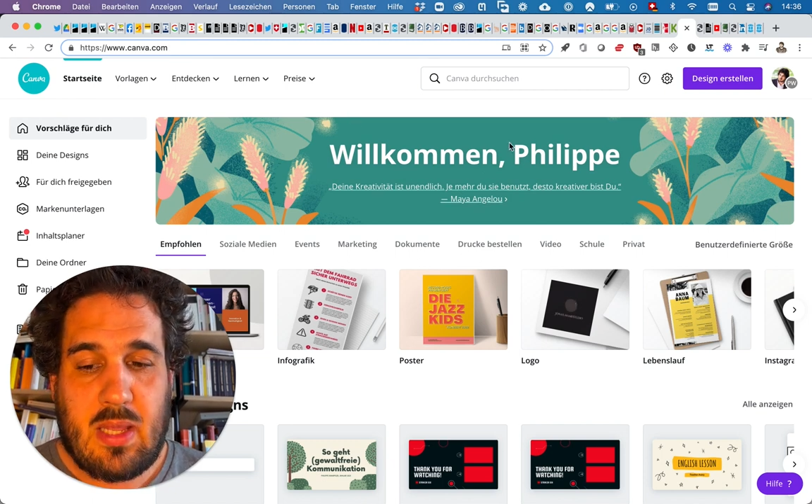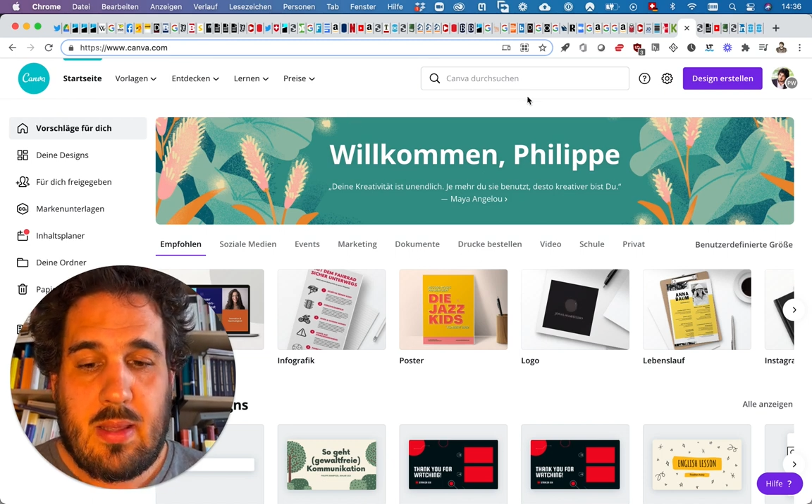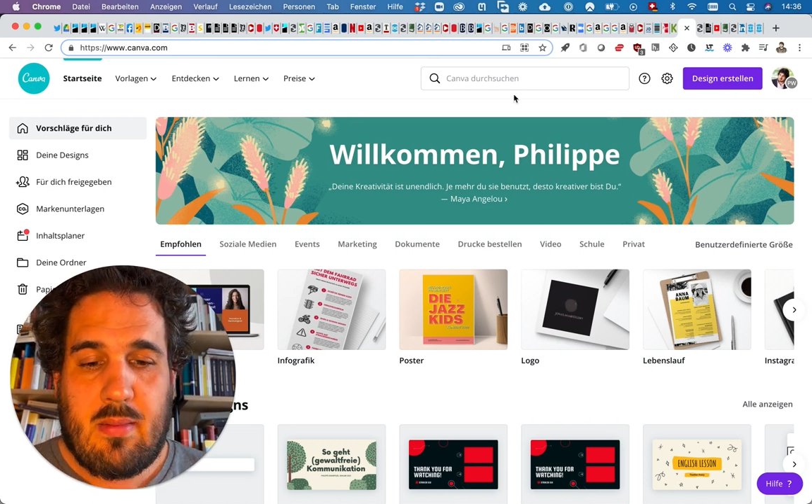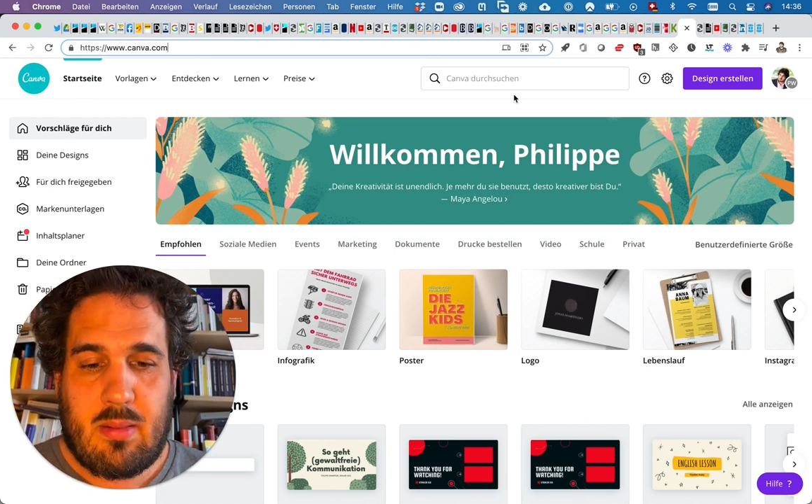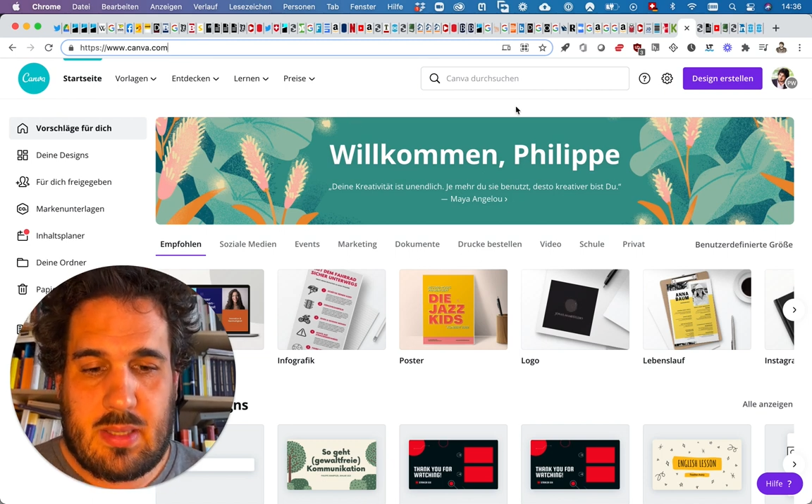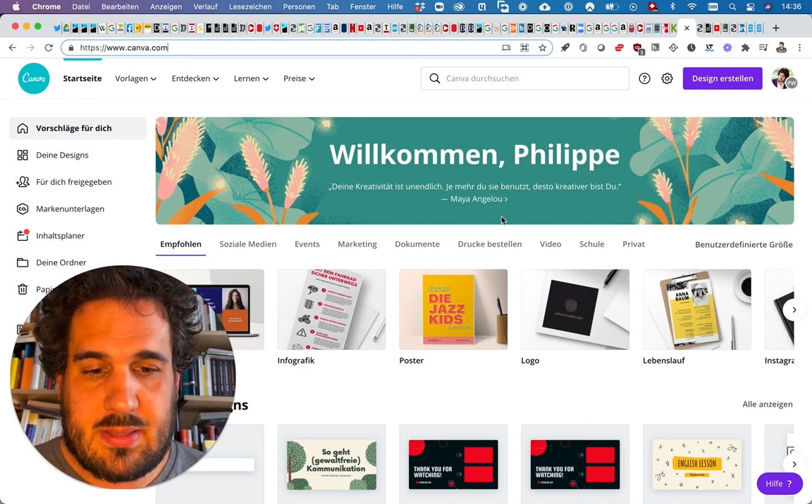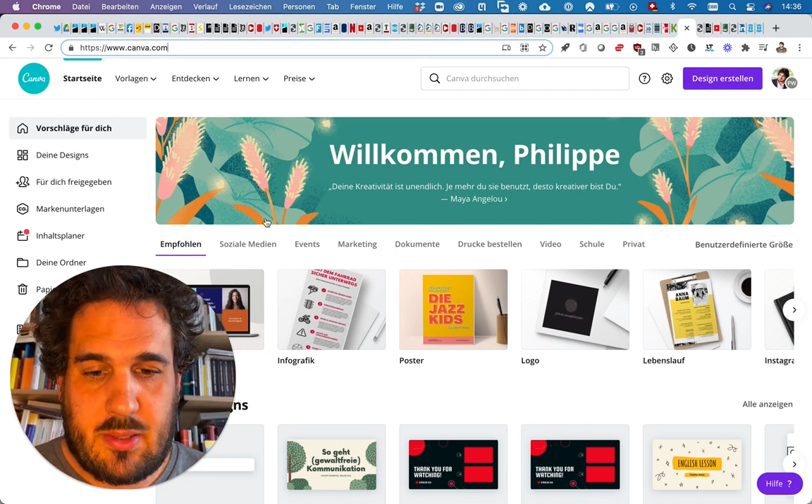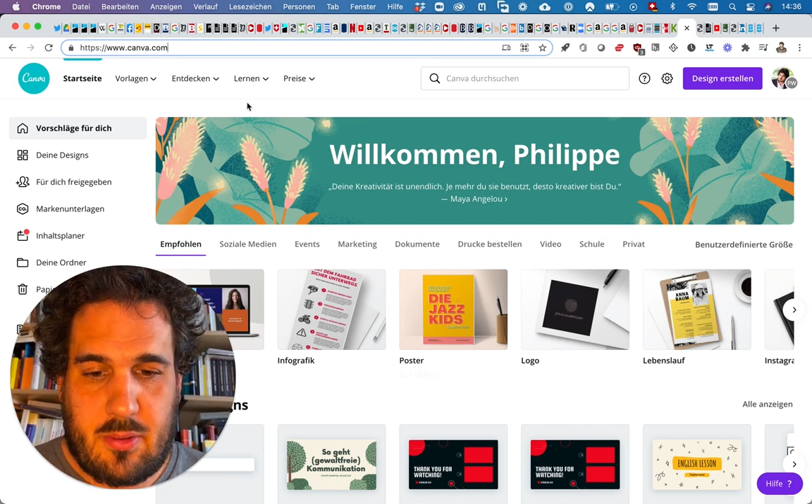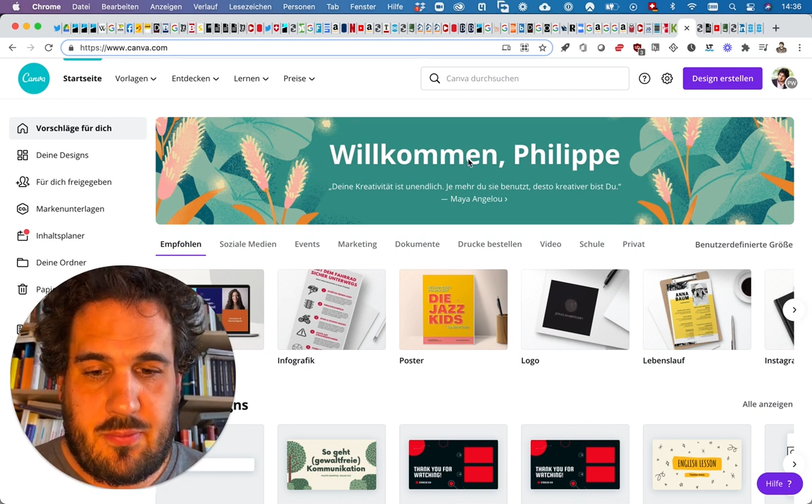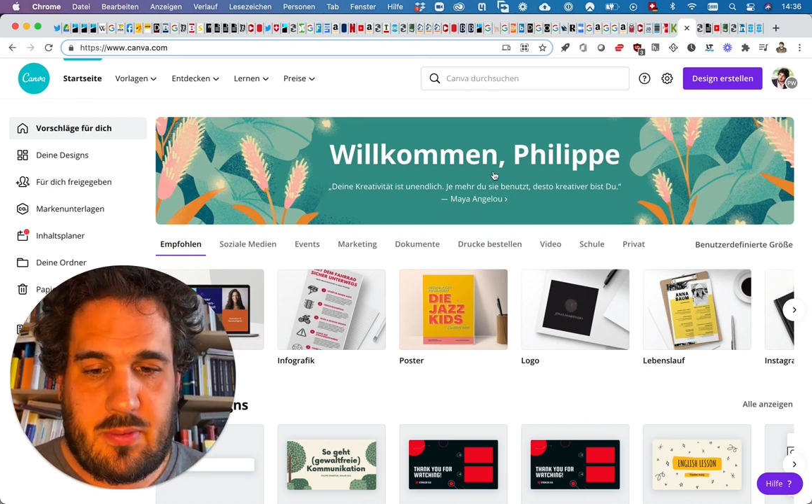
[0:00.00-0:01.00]
Wenn das
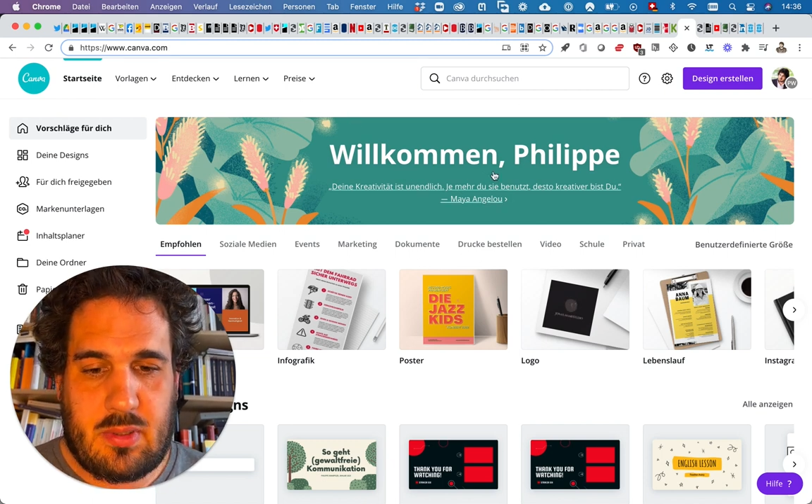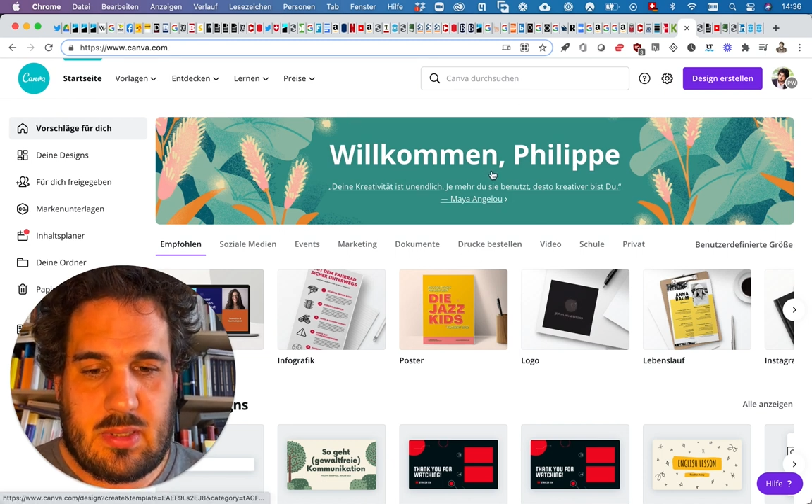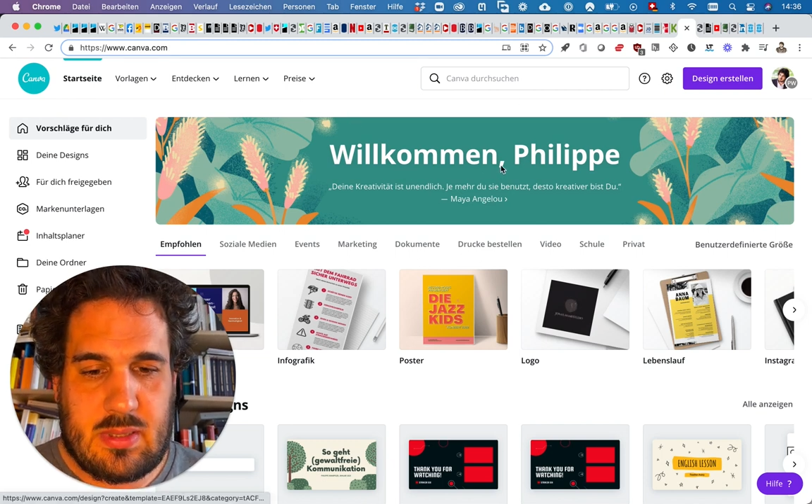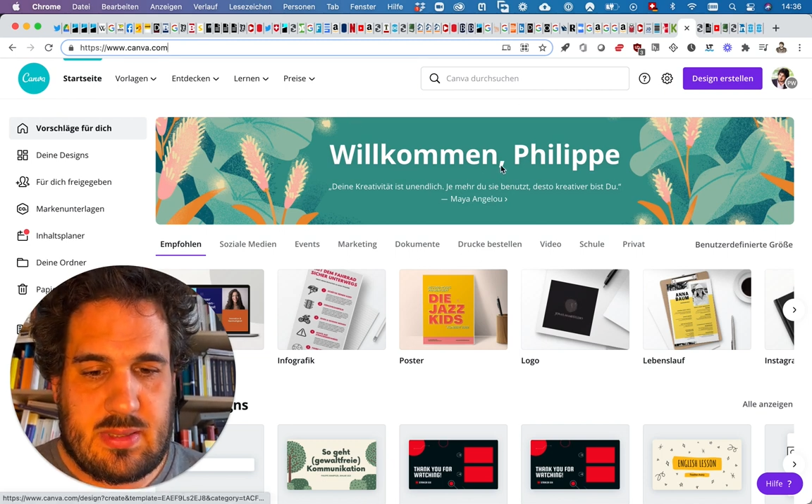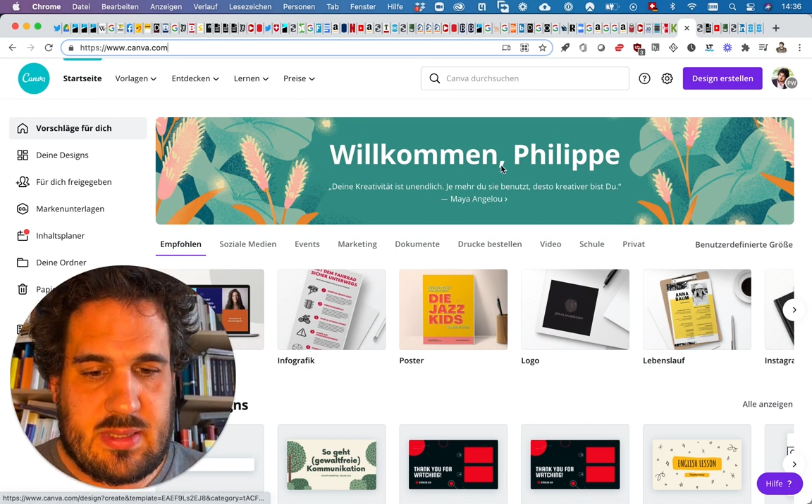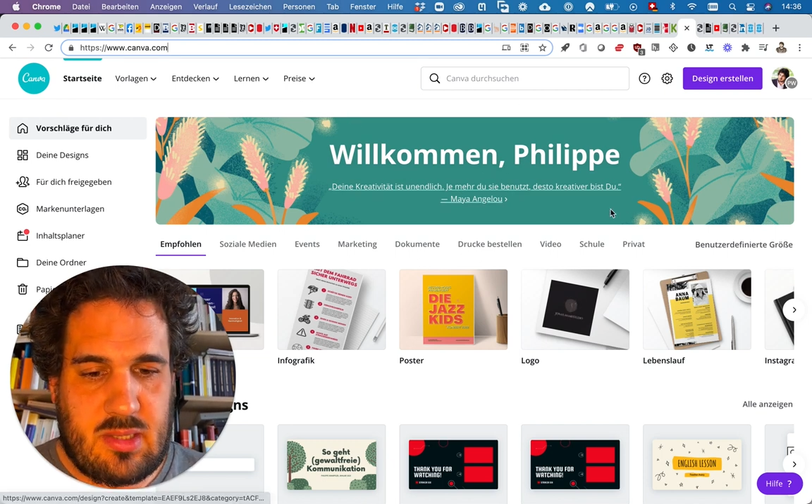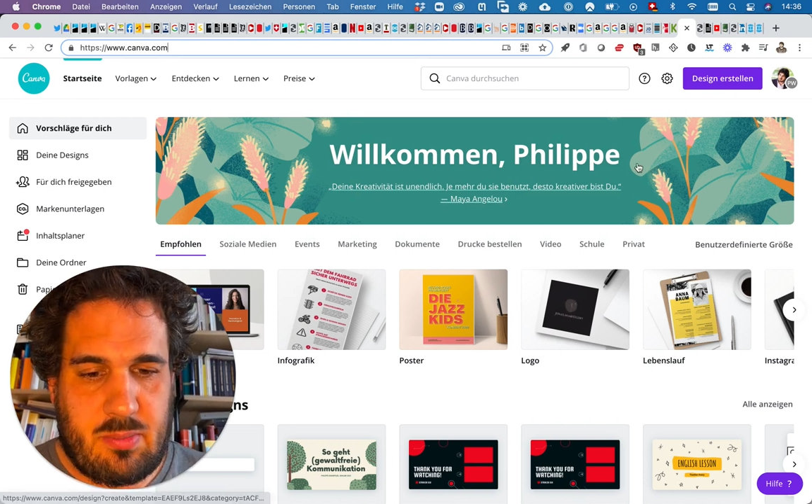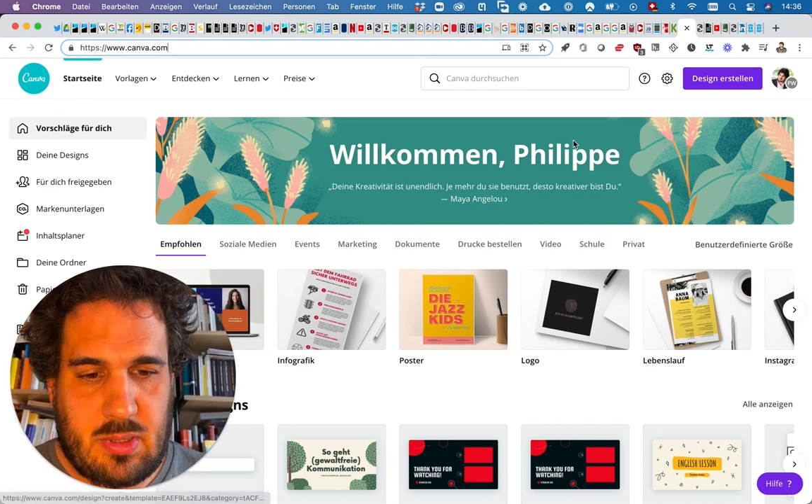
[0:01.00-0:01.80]
öffnet, dann sieht man,